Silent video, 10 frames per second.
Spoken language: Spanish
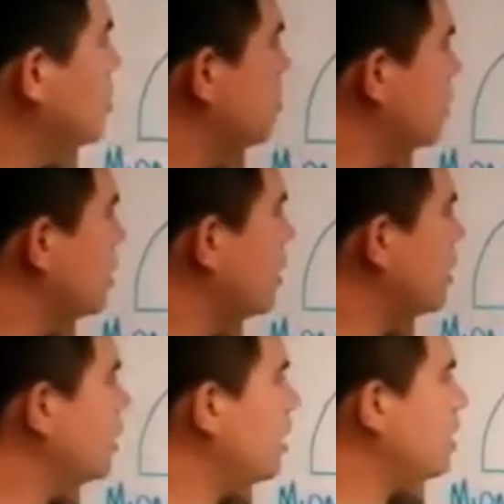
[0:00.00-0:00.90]
Una
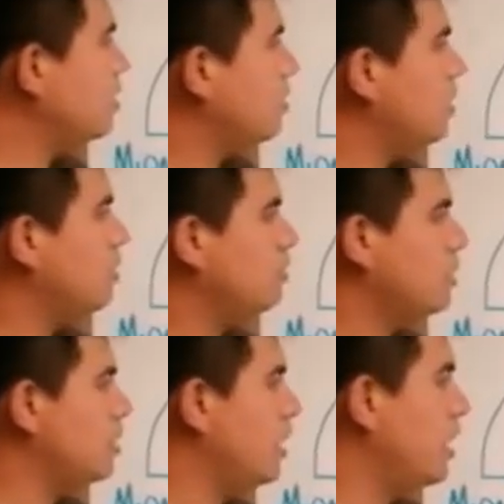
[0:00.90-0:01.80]
regla,
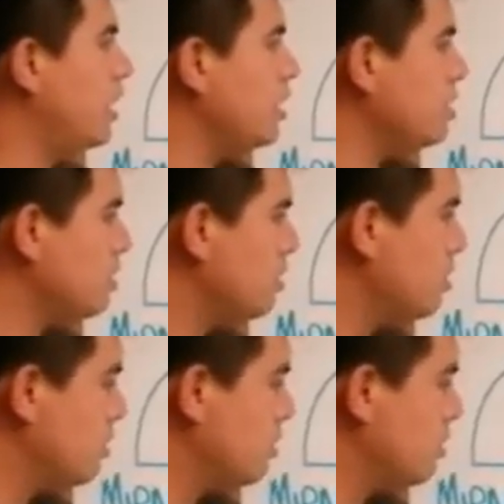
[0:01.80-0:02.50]
unas tijeras